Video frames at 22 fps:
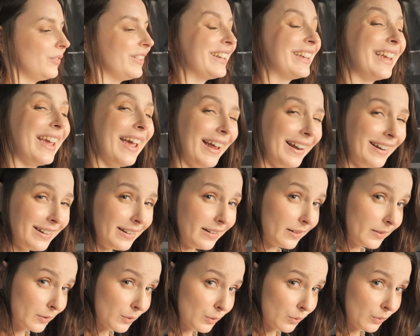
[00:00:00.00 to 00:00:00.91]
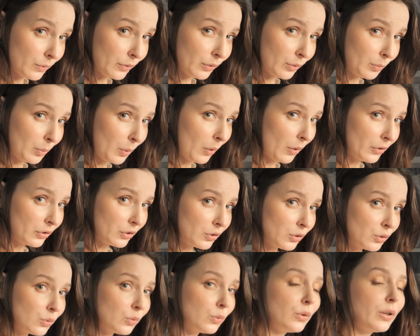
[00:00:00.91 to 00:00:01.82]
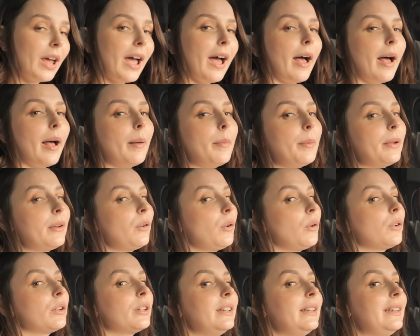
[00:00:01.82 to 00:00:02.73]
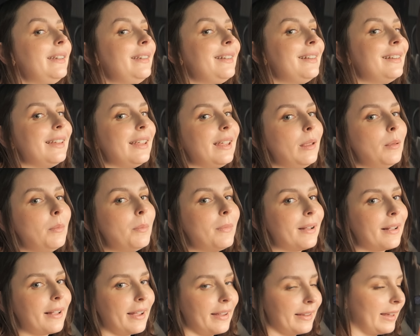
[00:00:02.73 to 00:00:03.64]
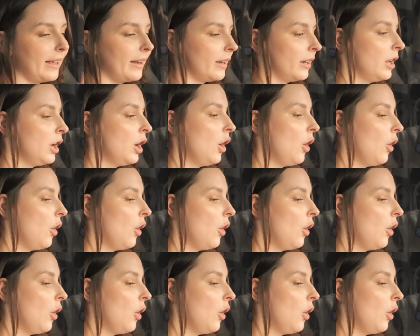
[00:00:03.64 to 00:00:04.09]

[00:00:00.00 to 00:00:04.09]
Wir kennen das so von Porsche schon, aber noch nicht im Cayenne.